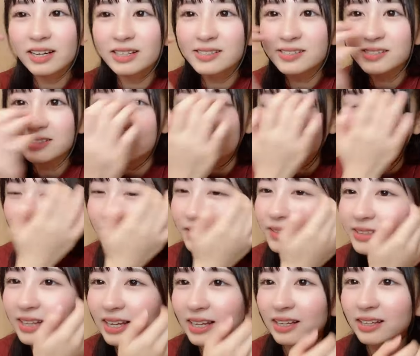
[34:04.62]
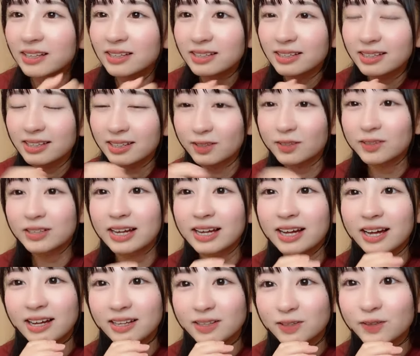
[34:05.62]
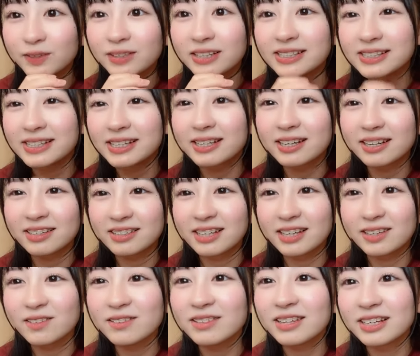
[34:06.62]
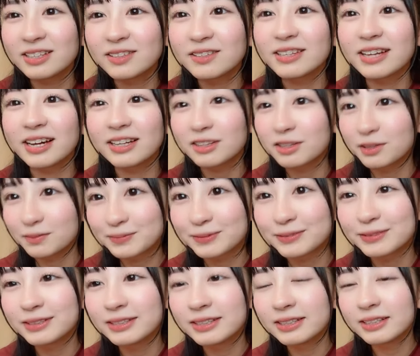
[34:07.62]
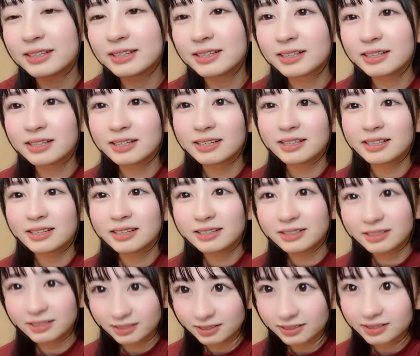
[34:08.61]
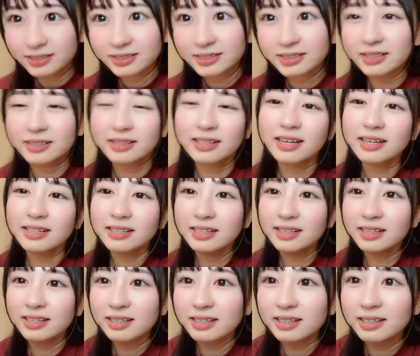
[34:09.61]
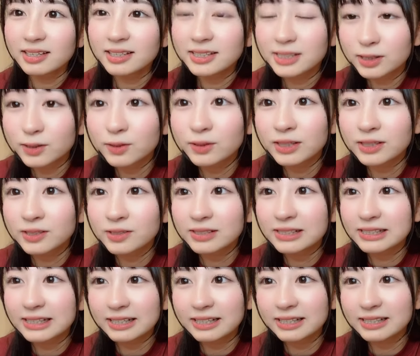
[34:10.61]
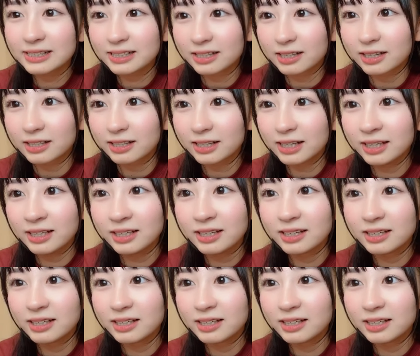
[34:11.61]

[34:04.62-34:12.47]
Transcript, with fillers: 家族がどんな人だどんな性格でどんな人であっても絶対に必要な存在ですからね